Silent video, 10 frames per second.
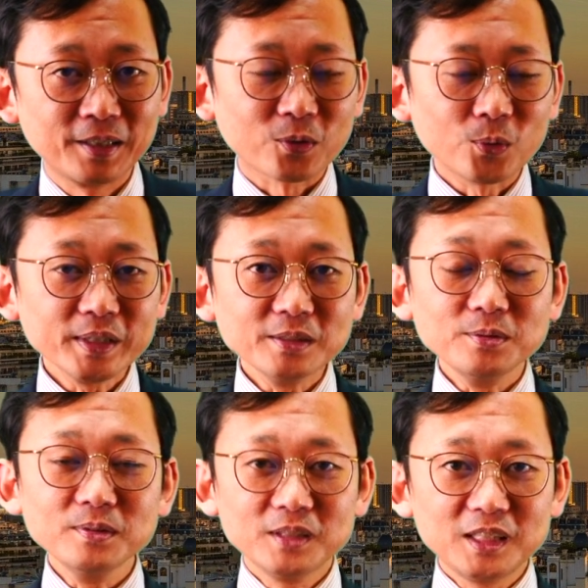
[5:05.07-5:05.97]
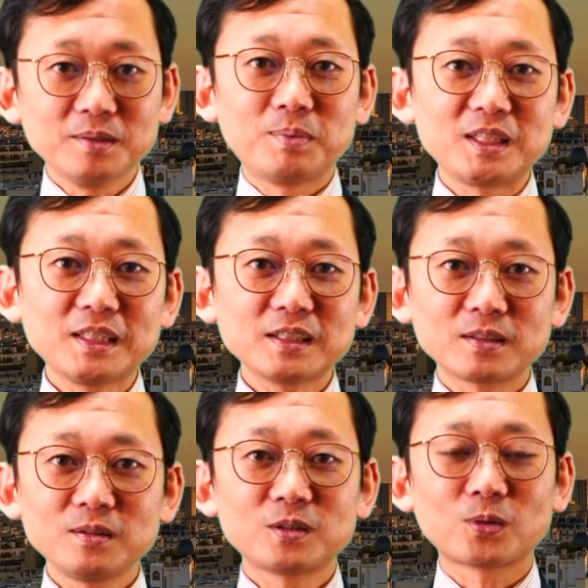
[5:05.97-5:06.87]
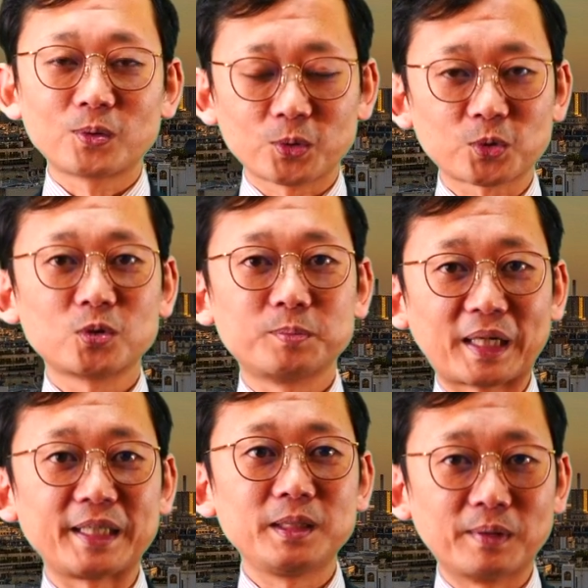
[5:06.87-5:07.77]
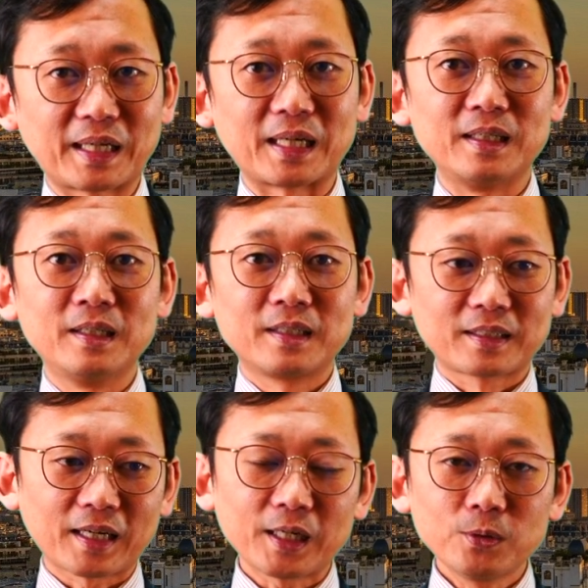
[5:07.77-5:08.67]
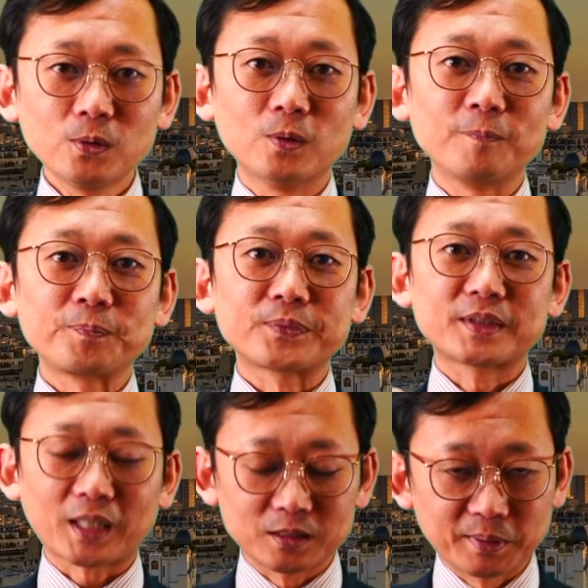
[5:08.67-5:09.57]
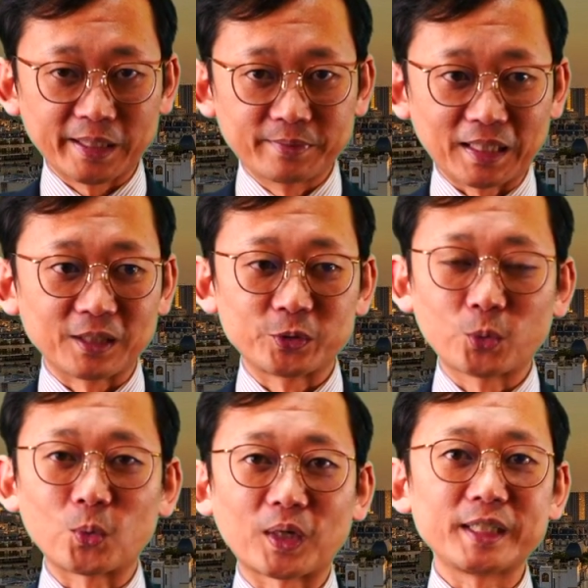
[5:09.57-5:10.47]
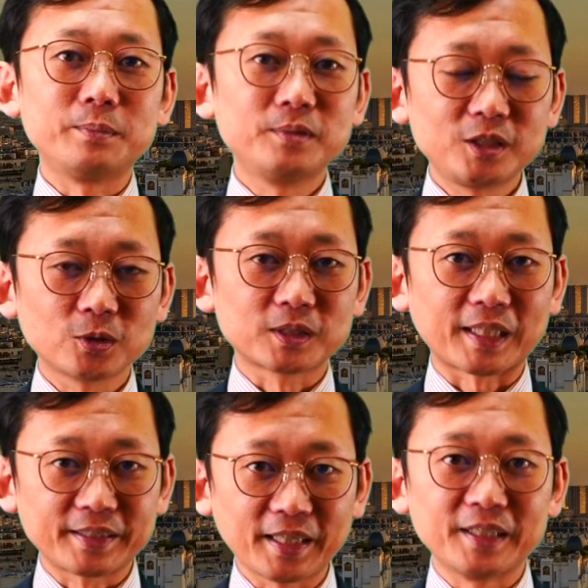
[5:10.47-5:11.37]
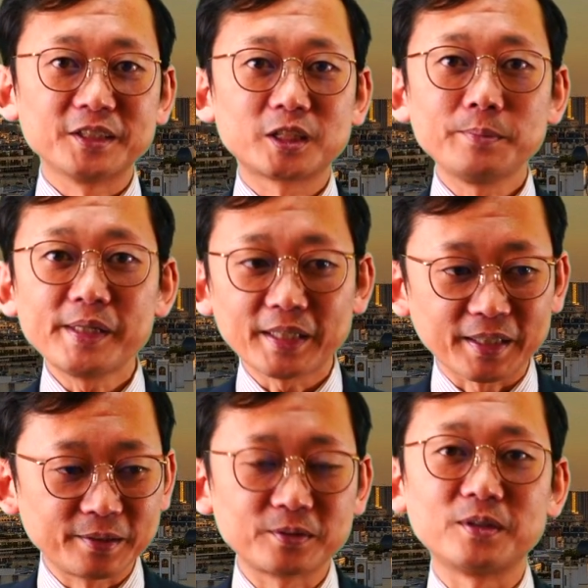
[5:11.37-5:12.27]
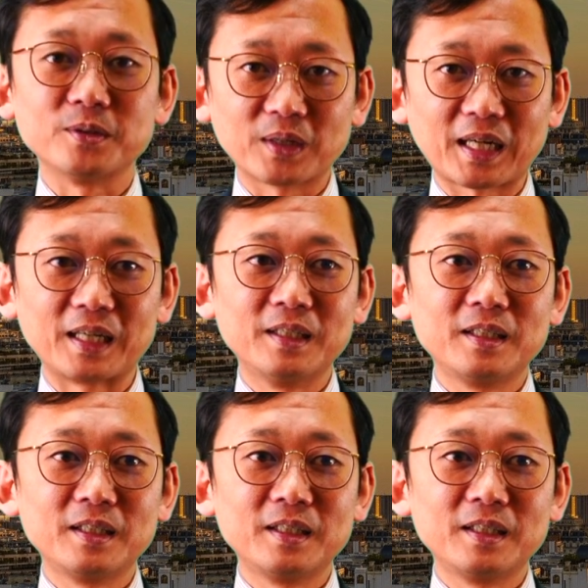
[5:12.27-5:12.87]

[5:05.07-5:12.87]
こんな風にビジネススーツを装う場合には、柄を使う場合はどこかに無地を使って締めてあげるっていうのが